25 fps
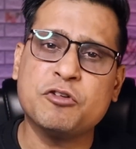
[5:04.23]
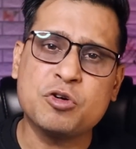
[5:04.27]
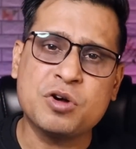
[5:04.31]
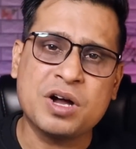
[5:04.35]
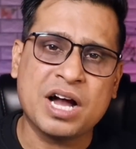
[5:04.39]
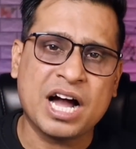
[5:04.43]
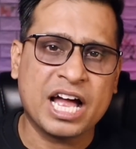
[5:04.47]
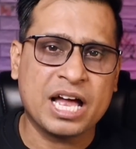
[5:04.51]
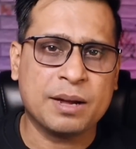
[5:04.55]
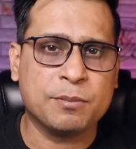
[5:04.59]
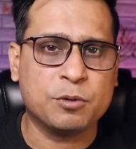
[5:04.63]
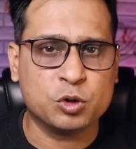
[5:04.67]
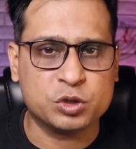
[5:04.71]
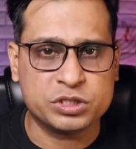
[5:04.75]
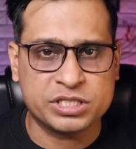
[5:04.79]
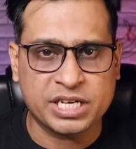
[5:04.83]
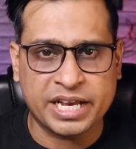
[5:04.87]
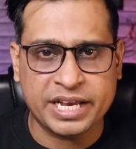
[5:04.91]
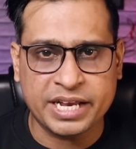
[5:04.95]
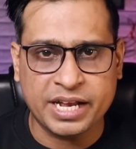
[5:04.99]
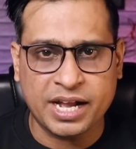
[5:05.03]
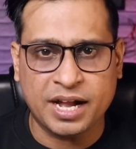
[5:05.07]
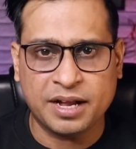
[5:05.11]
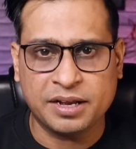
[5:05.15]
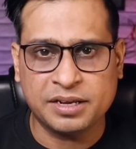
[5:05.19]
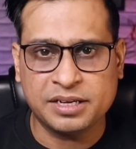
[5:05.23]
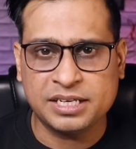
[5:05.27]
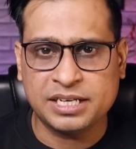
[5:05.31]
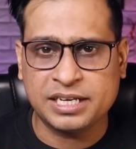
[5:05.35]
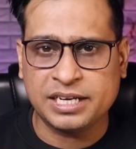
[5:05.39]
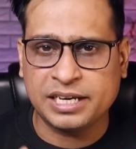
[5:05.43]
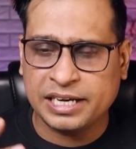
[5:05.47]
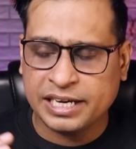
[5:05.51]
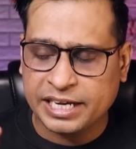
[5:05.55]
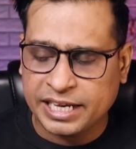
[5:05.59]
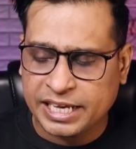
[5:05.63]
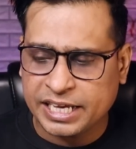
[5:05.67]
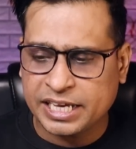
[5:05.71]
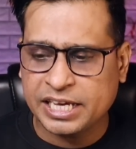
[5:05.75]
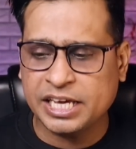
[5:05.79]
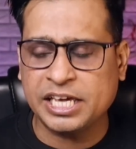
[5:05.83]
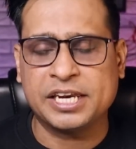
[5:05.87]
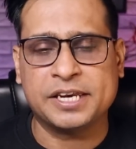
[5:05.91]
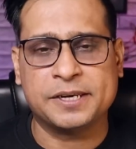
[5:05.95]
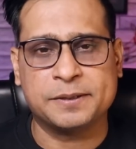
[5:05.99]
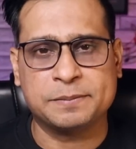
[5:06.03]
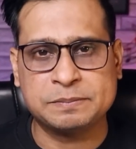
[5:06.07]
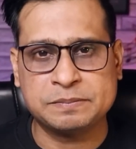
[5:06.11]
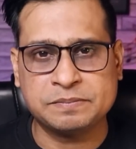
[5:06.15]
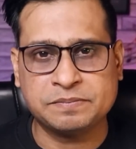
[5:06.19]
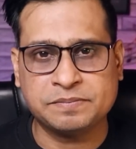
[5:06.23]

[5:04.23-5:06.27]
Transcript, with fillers: वो गायब हो जाएगा लेकिन